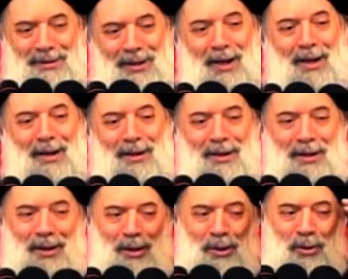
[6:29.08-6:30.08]
صح
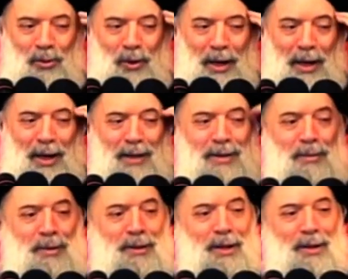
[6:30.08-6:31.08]
ولا
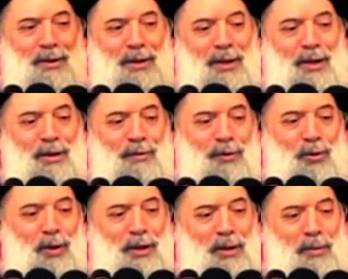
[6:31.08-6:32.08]
يحسبن الذين
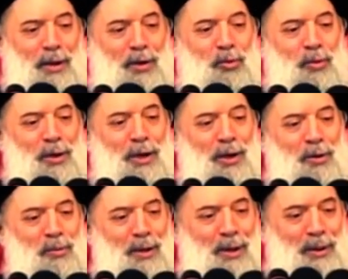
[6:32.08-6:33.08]
كفروا انما نملي
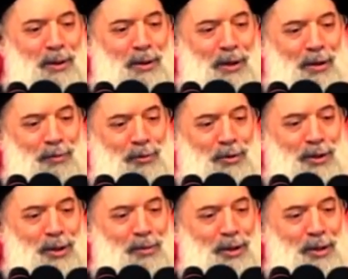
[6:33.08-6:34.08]
لهم خيرا
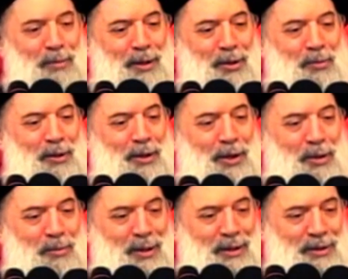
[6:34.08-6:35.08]
لانفسهم انما نملي
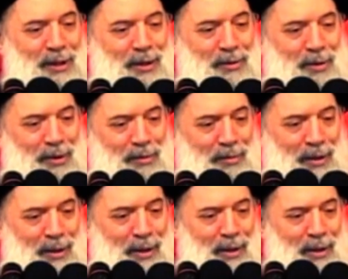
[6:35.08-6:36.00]
لهم ليزدادوا اثما